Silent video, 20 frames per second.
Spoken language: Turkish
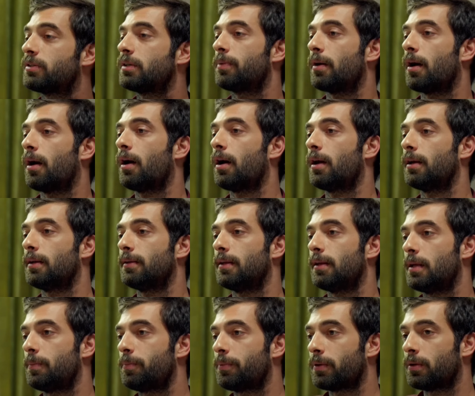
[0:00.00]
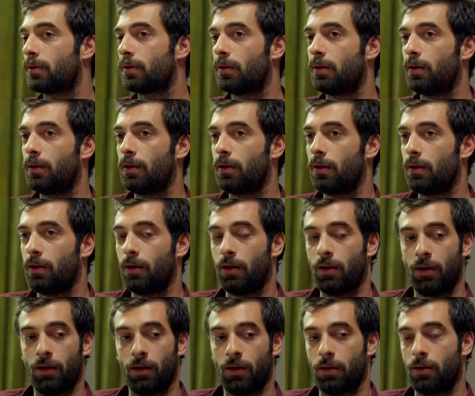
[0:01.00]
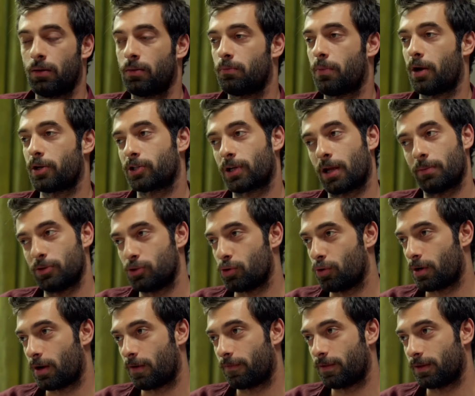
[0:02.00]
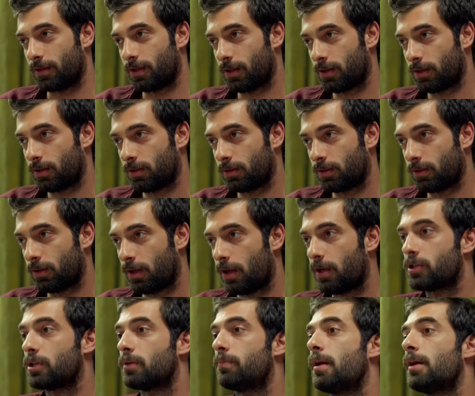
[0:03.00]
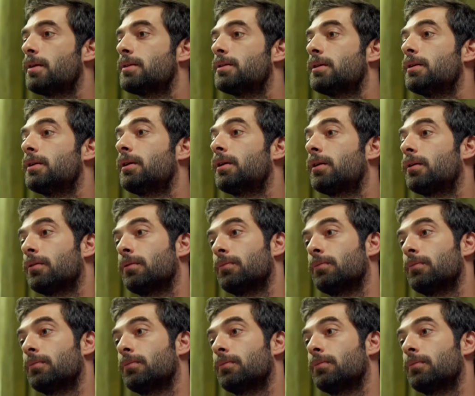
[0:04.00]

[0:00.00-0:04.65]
tipi aile denip başka bir coğrafyada eşi benzeri